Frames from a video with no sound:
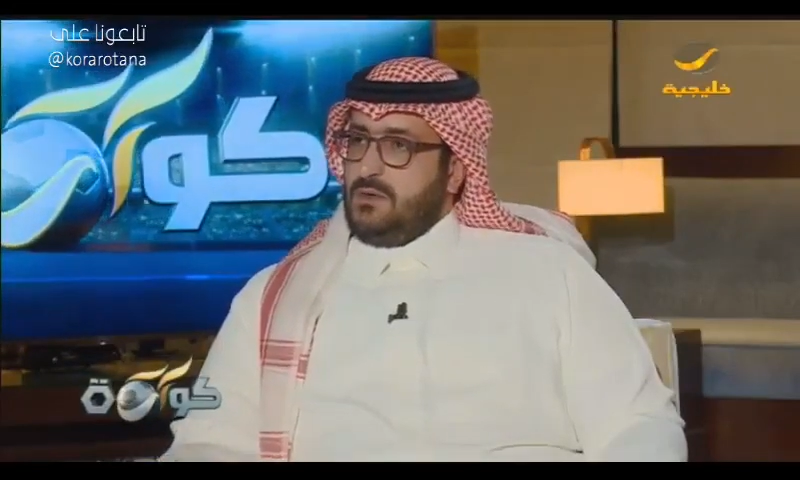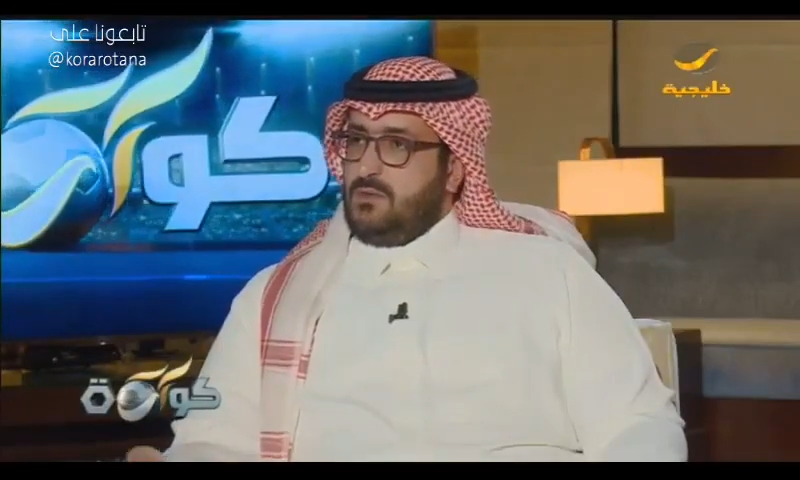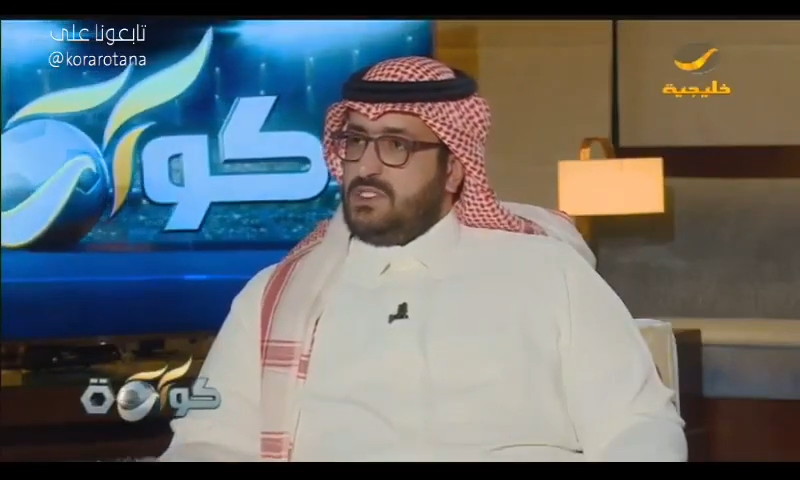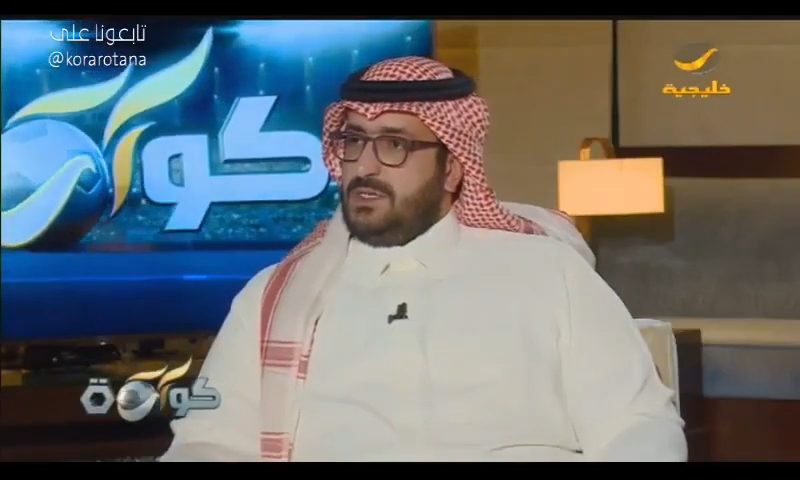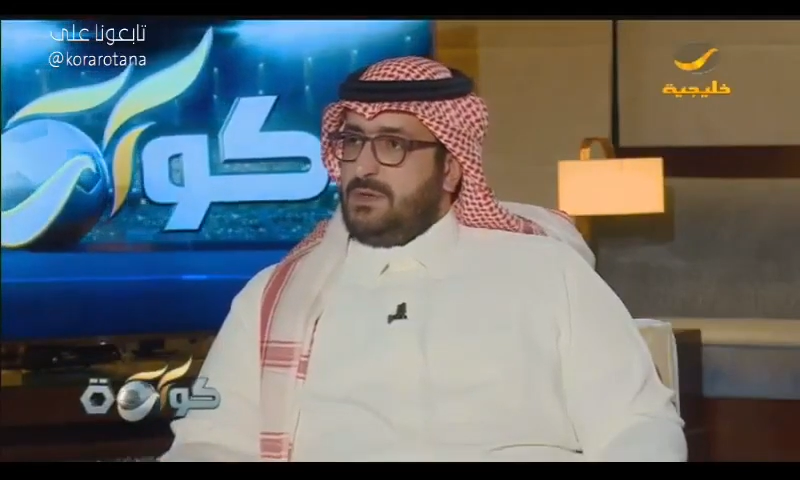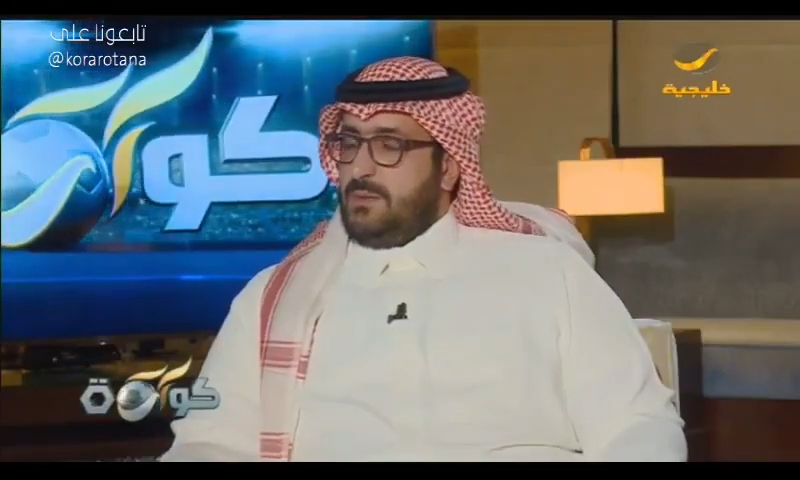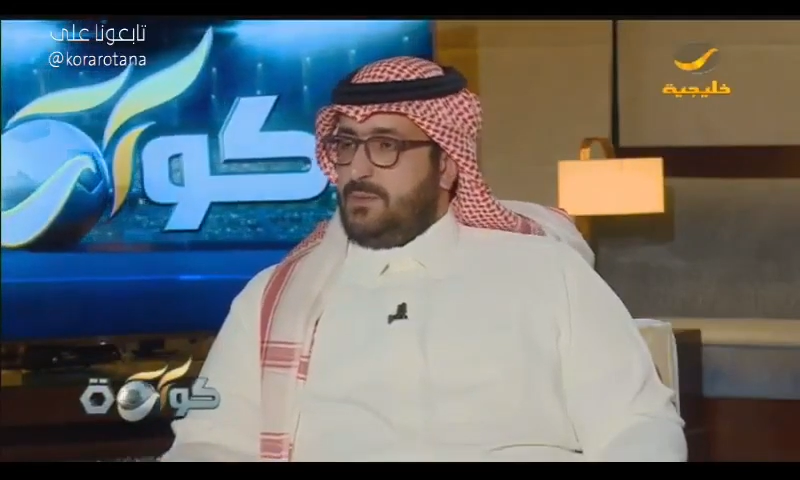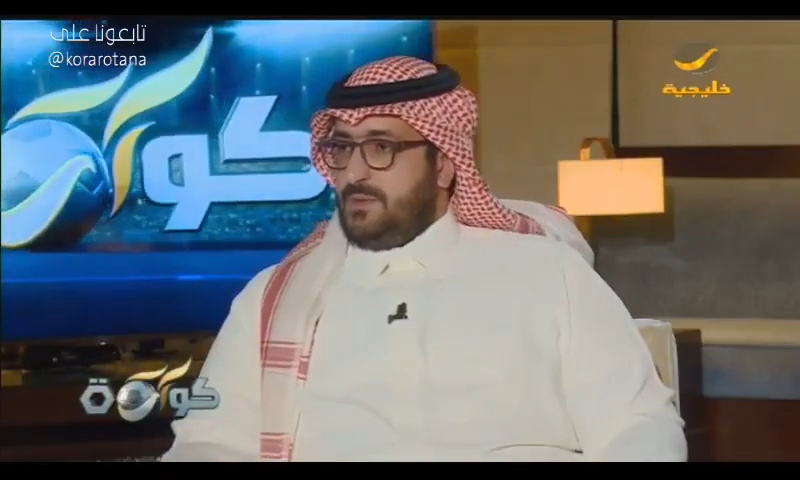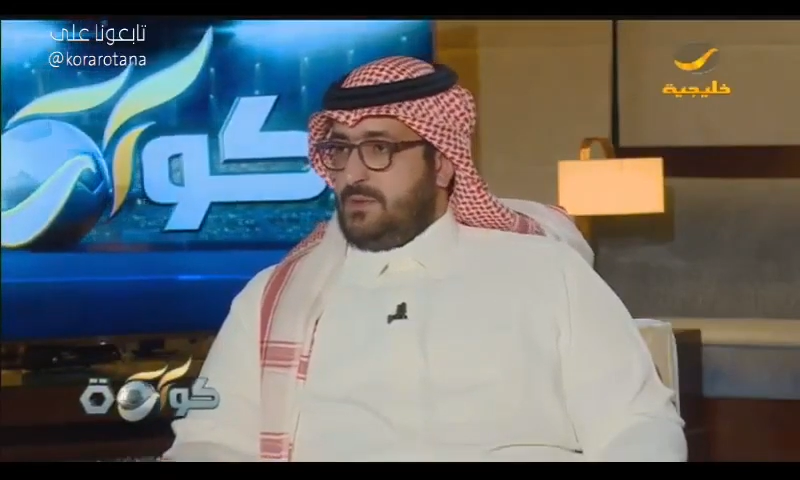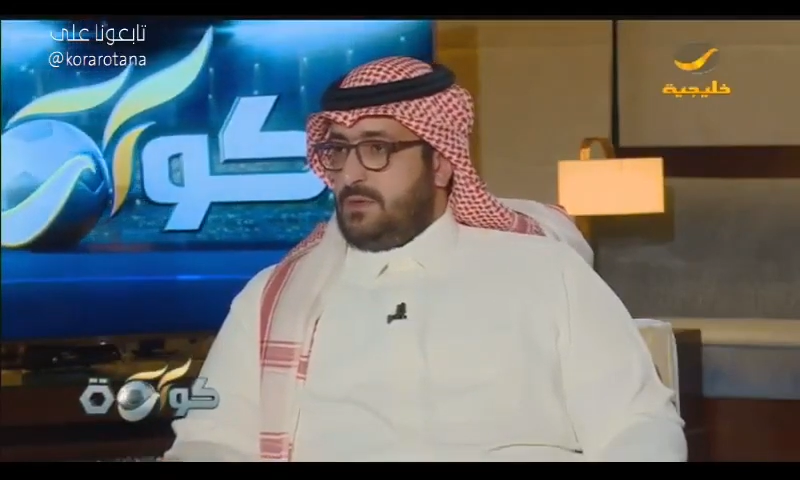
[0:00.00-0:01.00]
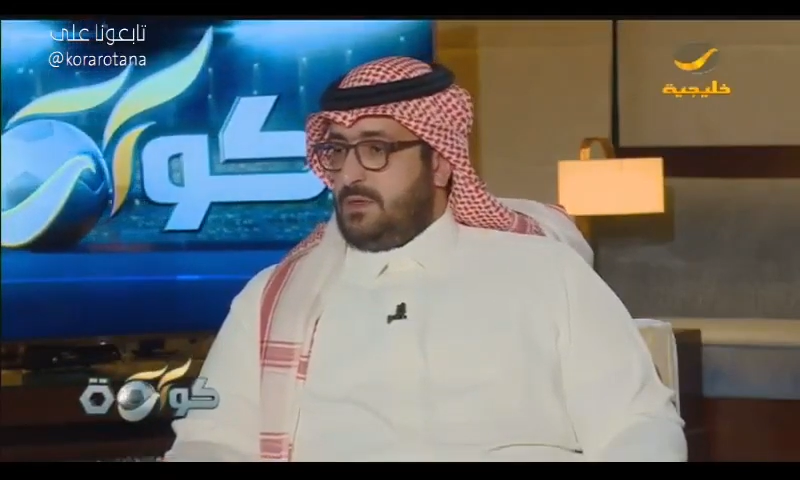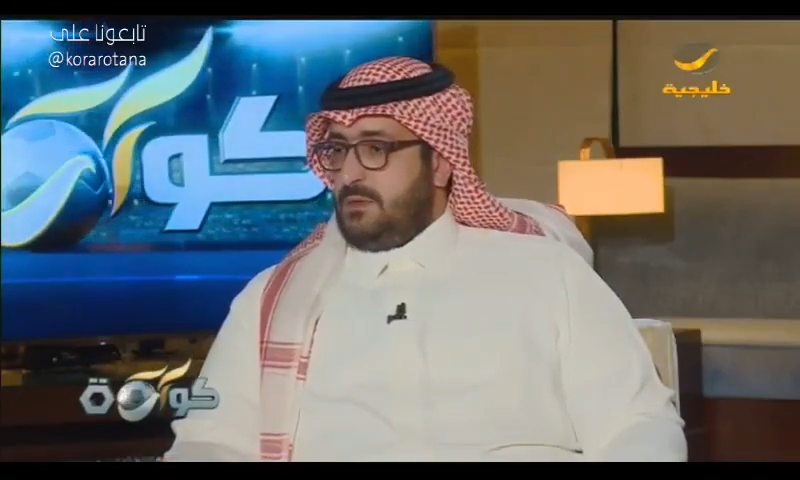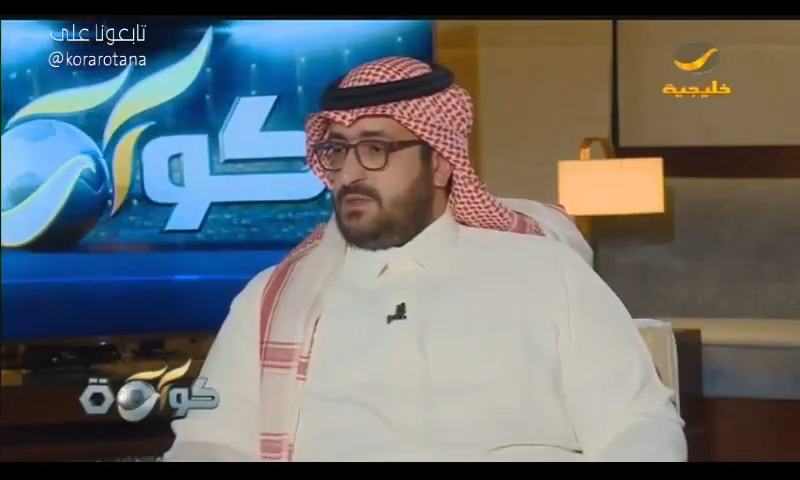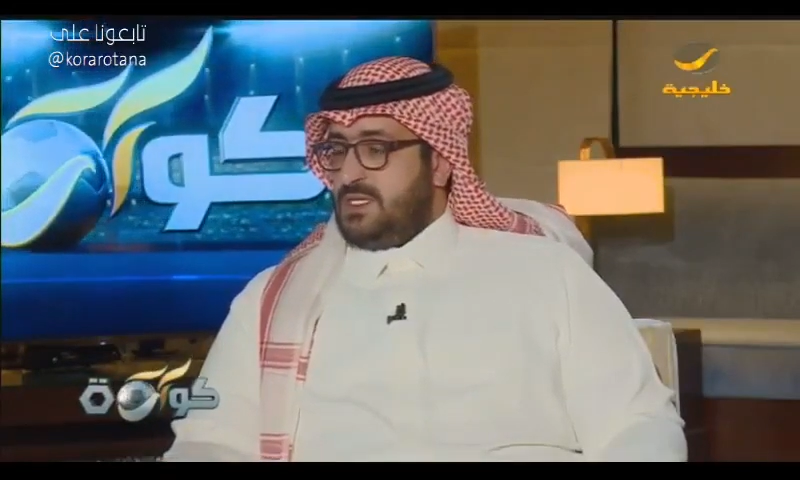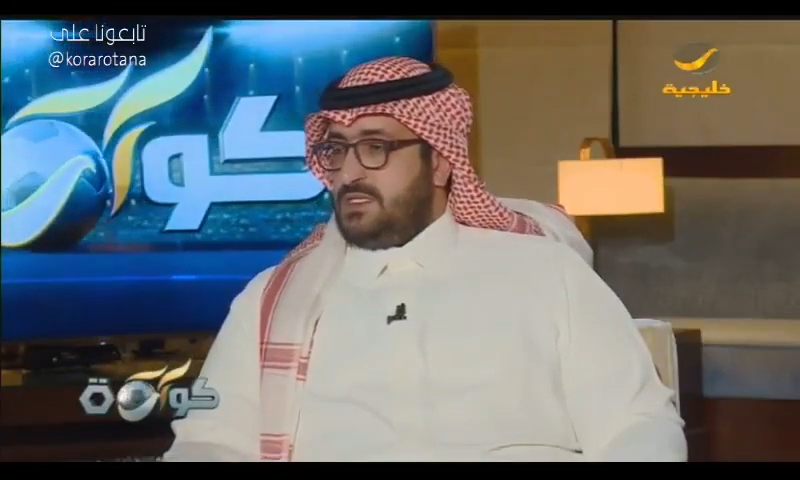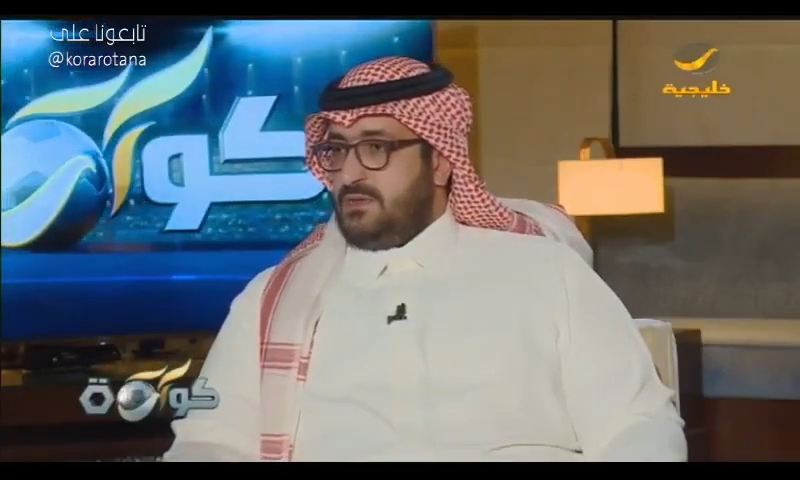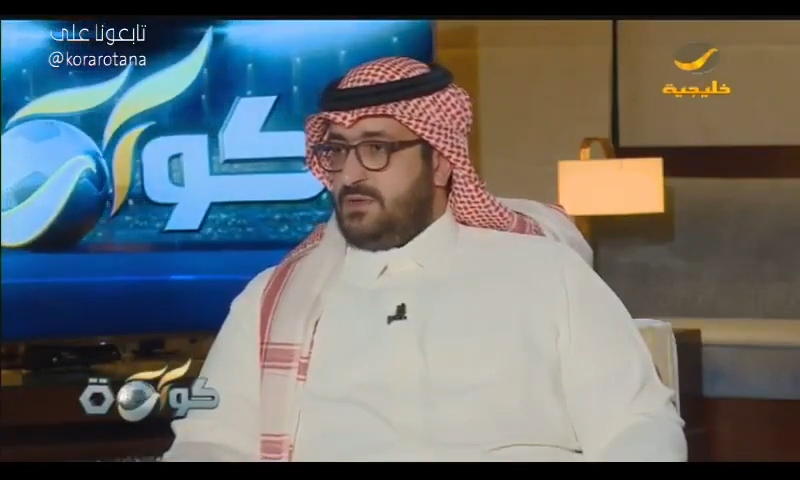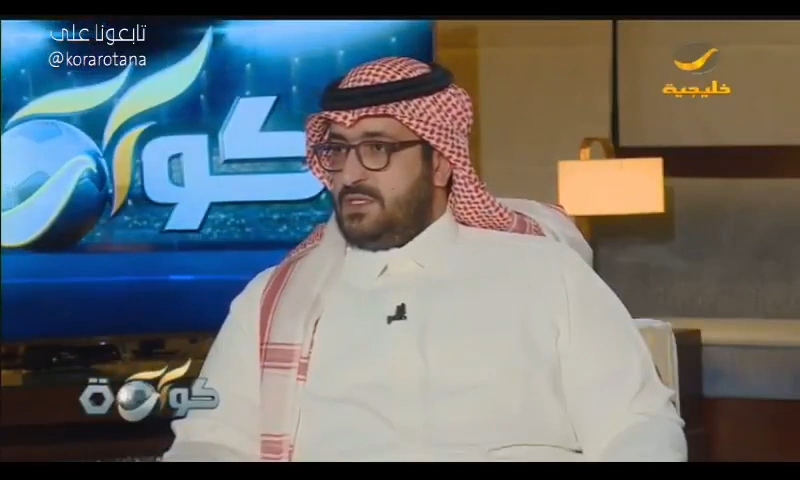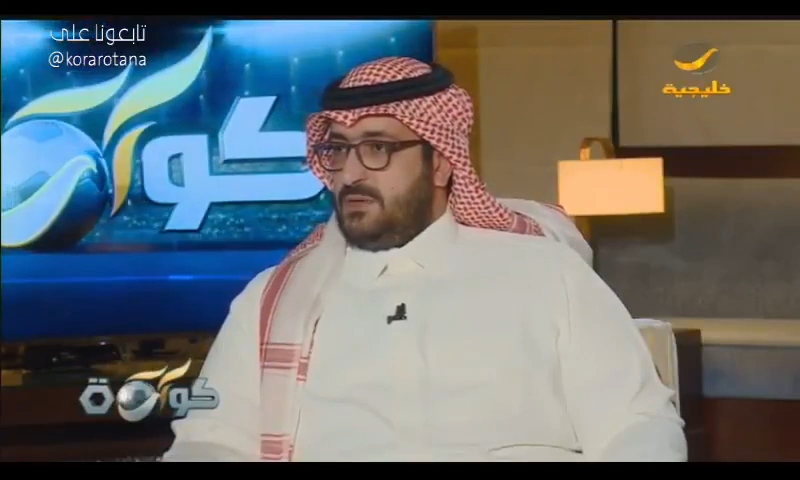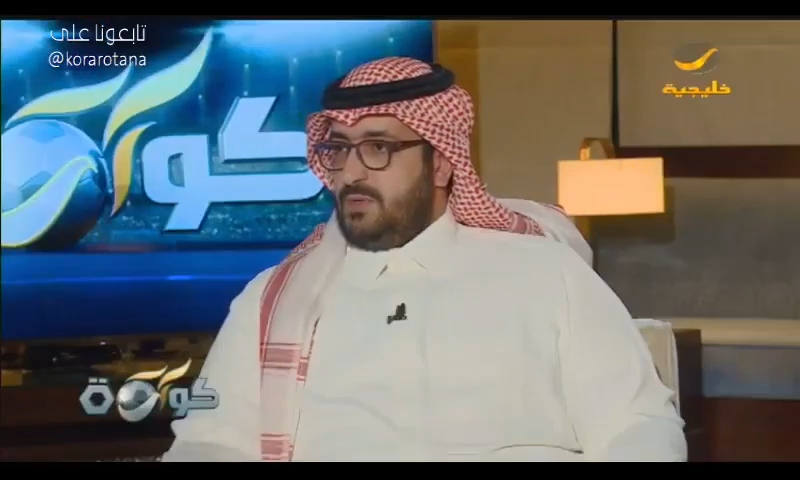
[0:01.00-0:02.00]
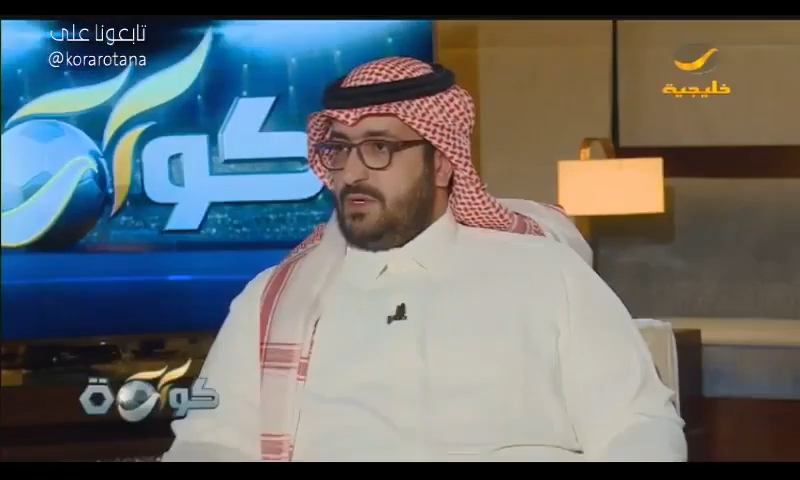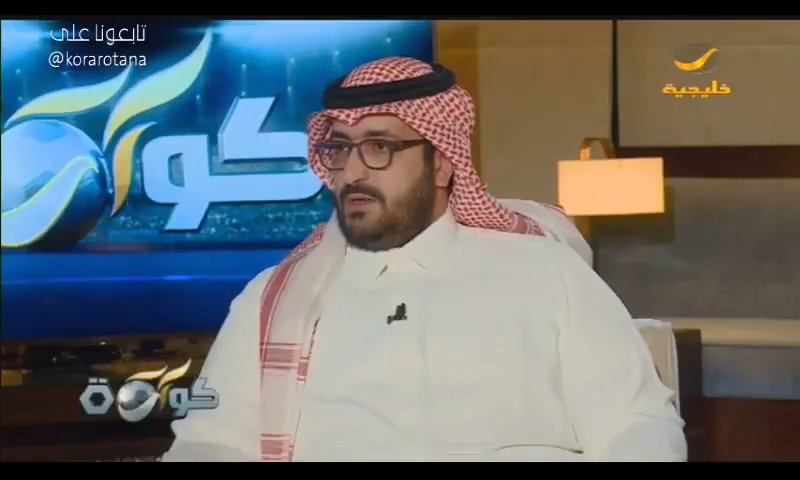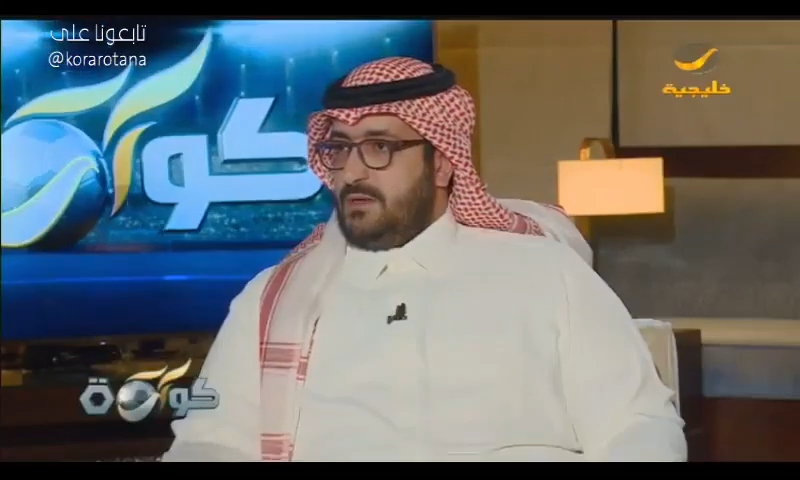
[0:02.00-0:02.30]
والشباب المتصدر في الدوري